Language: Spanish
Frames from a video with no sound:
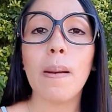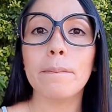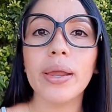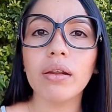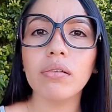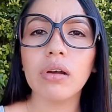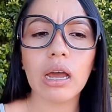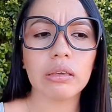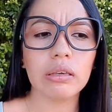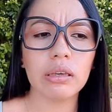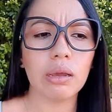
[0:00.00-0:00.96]
Pero
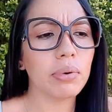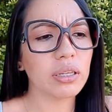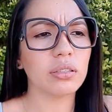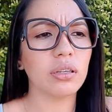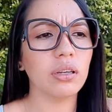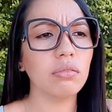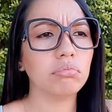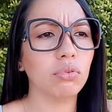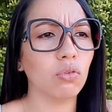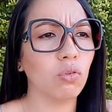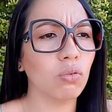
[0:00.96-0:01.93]
aquí en Brasil
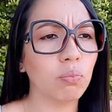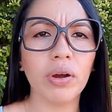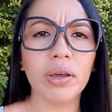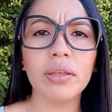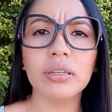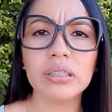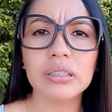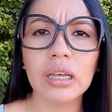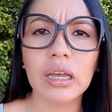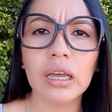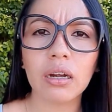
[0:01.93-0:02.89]
tú puedes
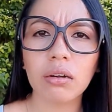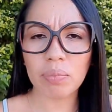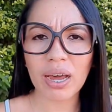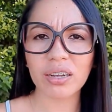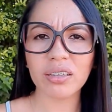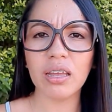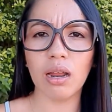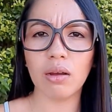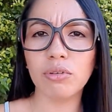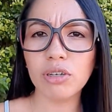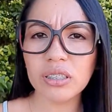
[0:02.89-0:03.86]
ser parte de
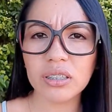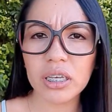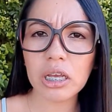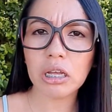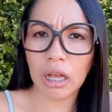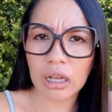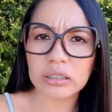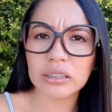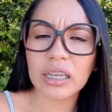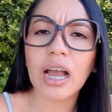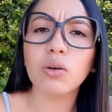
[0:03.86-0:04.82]
la policía
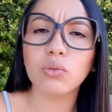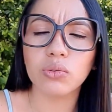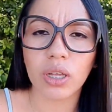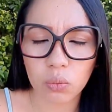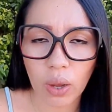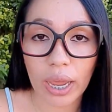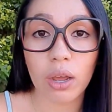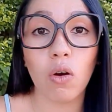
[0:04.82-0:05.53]
así tengas un tatuaje.